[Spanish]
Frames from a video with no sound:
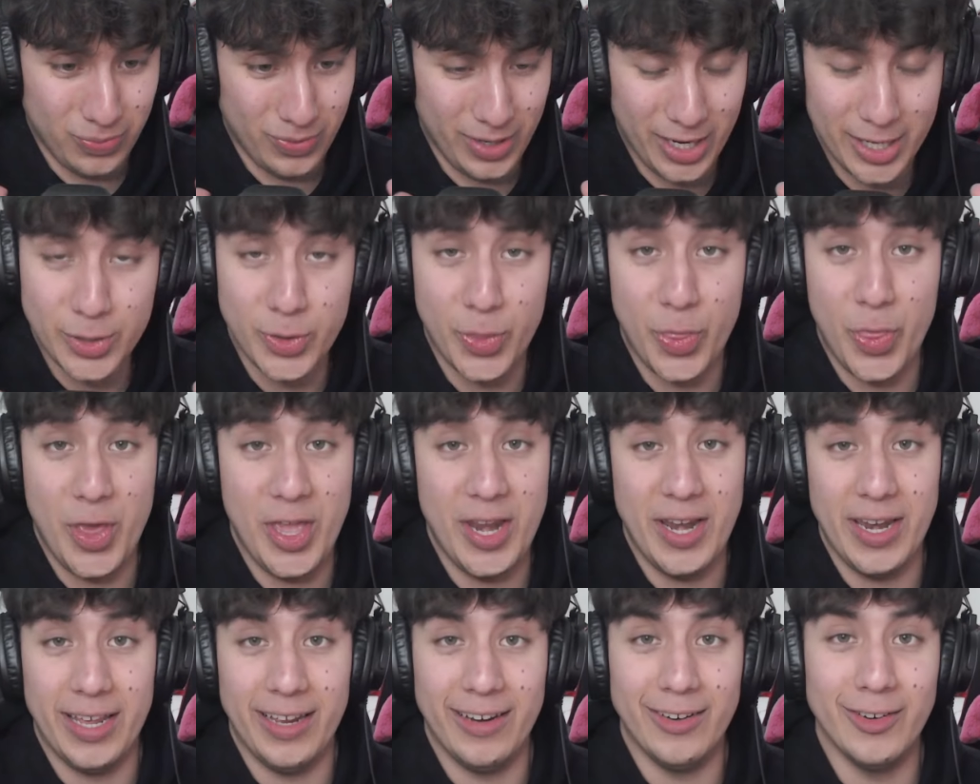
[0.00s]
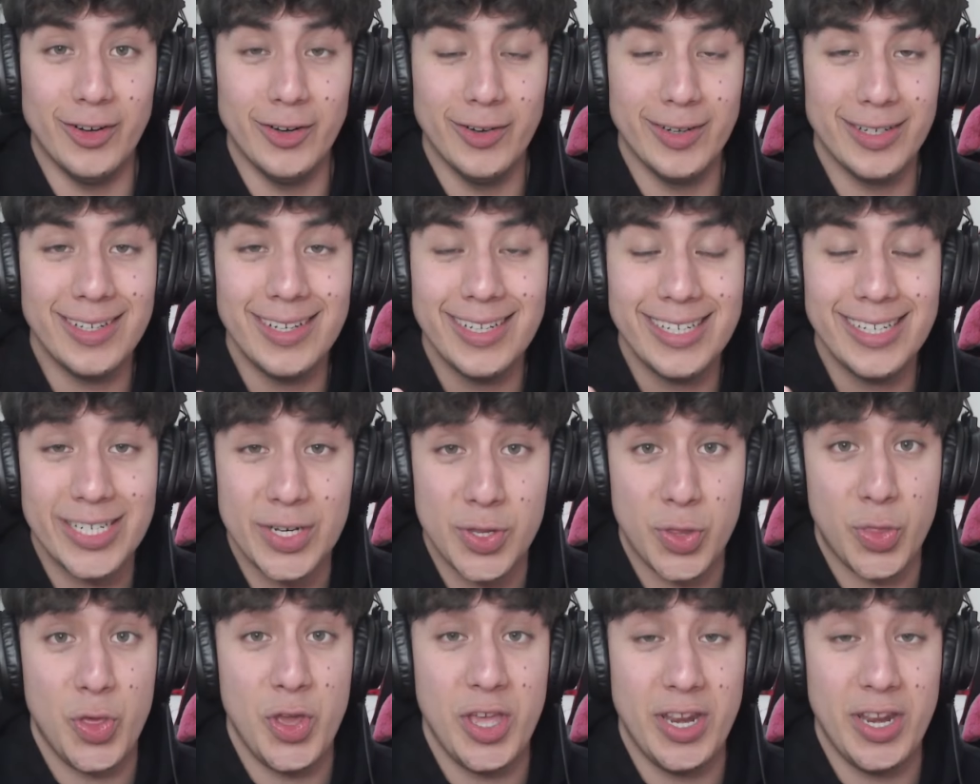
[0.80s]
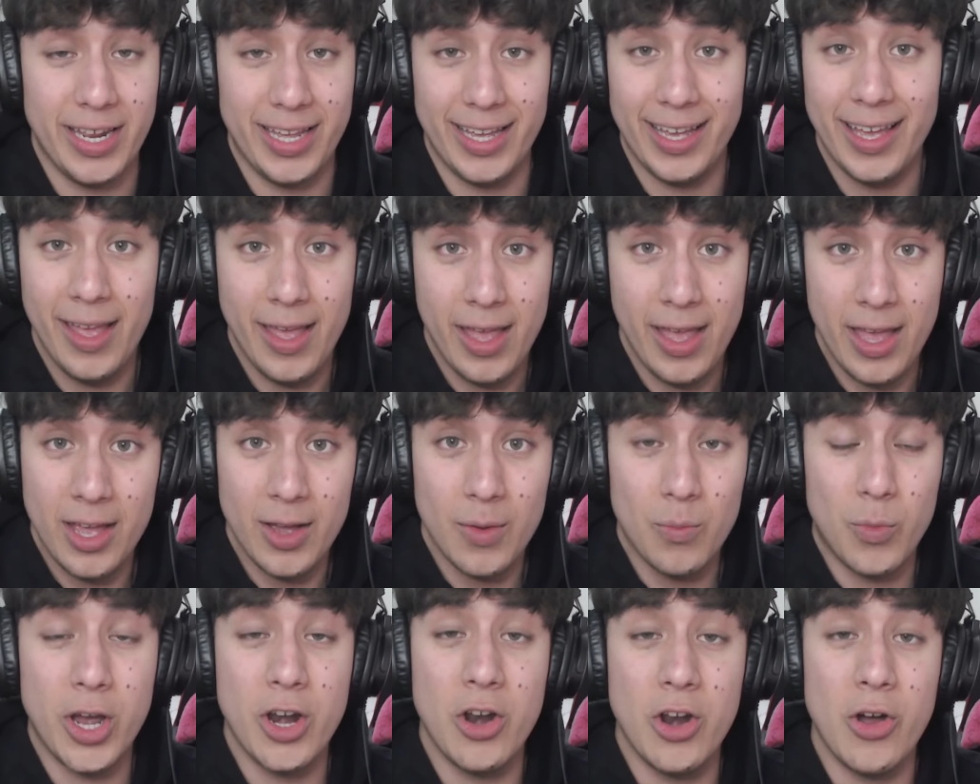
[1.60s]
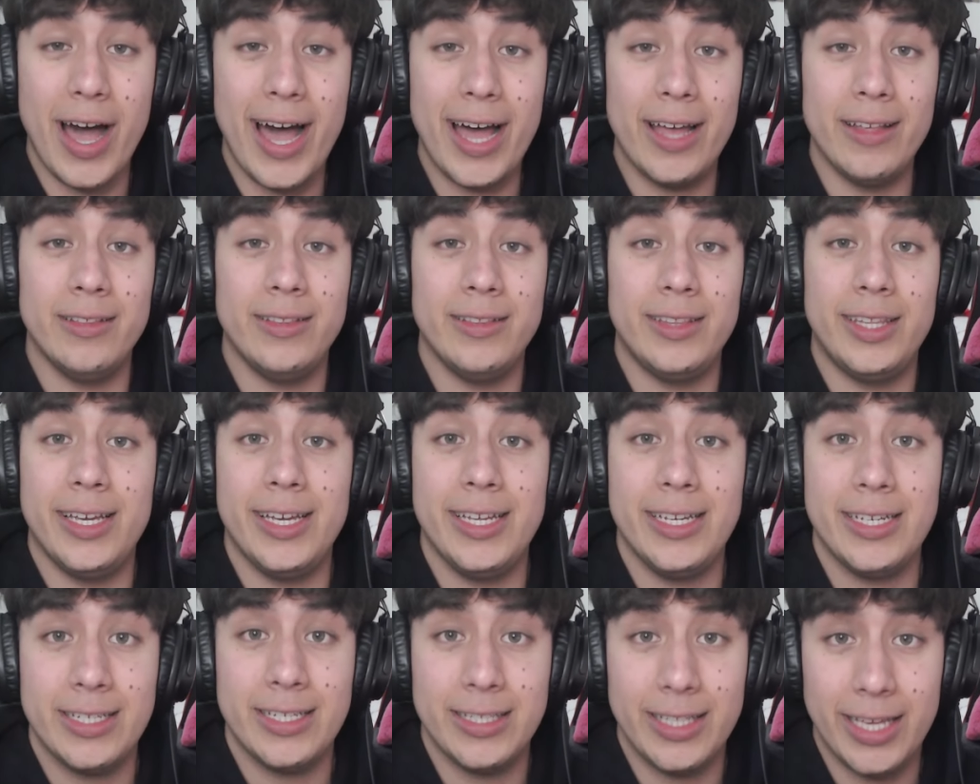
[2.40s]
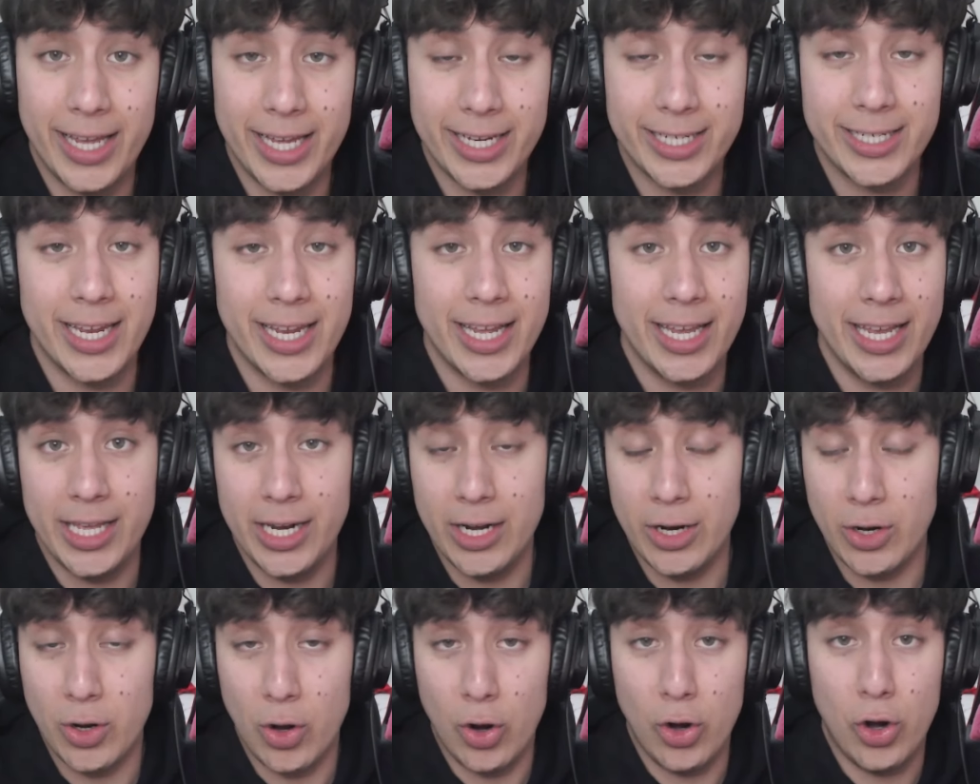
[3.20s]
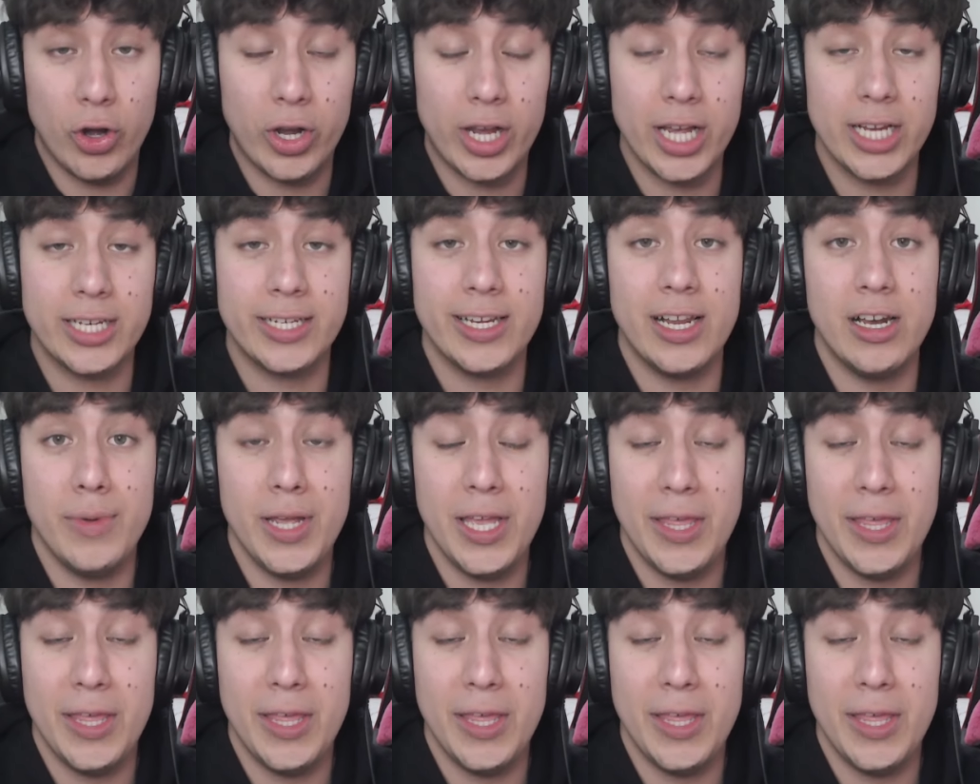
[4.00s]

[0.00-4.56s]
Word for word: es fine, ¿no? E-, es fine. Bueno, antes de seguir con lo que es el